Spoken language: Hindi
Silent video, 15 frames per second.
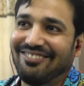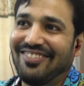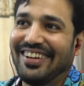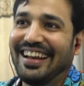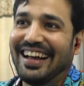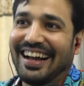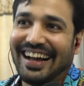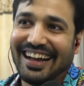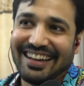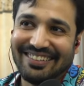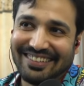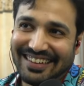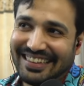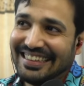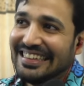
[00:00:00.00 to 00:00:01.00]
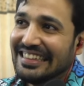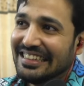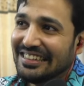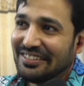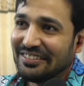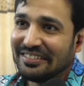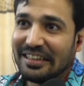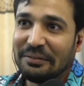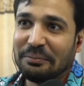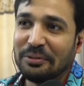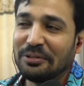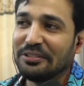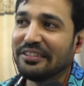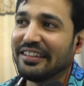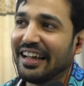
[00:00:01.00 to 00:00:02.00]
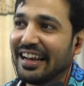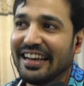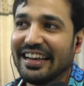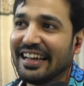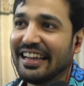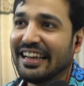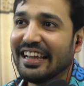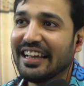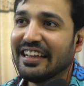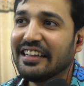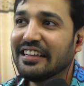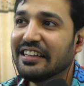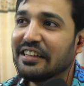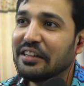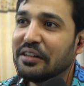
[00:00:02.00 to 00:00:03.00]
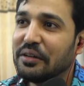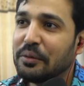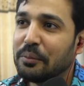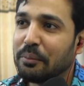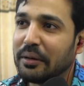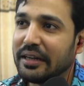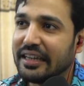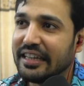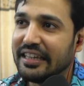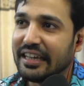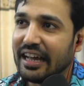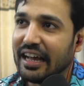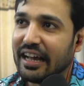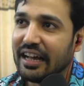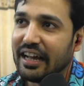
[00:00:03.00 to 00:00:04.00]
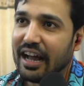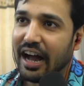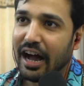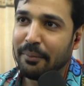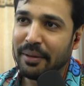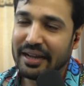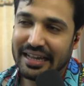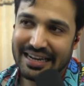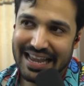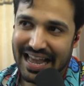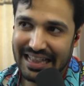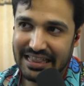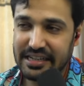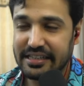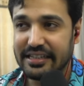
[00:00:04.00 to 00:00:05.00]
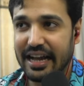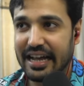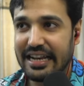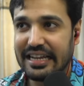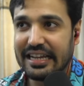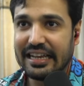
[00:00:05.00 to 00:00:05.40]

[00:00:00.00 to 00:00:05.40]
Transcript: अपन आ गए भाई उसका भूत उतारने के लिए पर ठीक है हमें घर के अंदर जाने